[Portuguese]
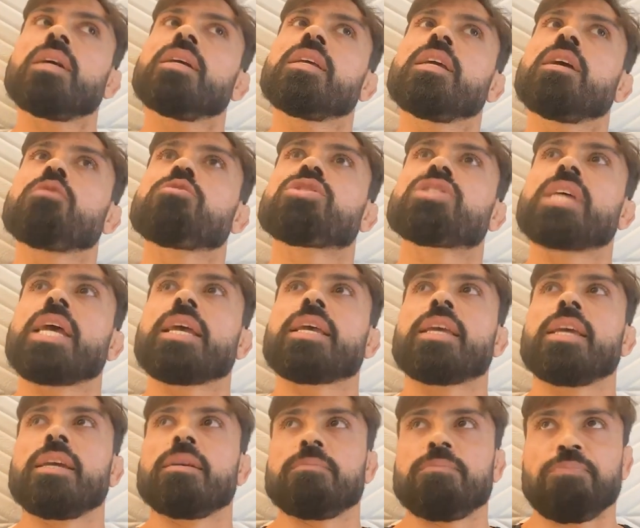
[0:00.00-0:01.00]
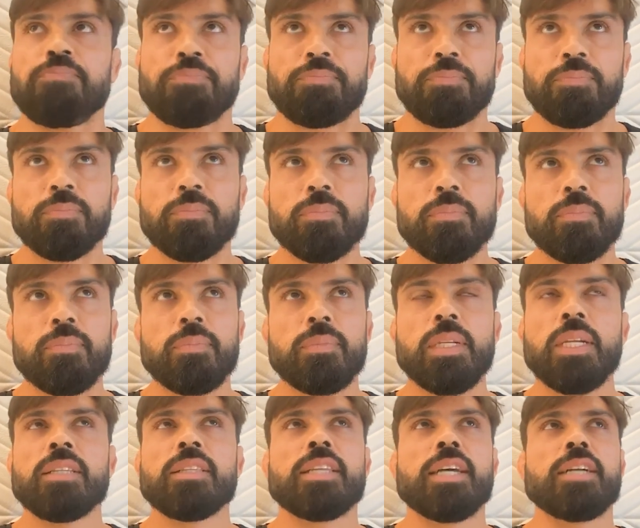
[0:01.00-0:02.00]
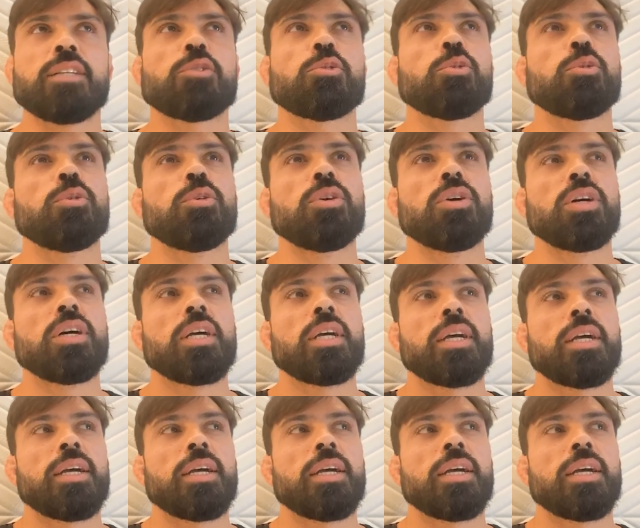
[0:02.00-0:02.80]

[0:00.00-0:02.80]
E eu sei que tanto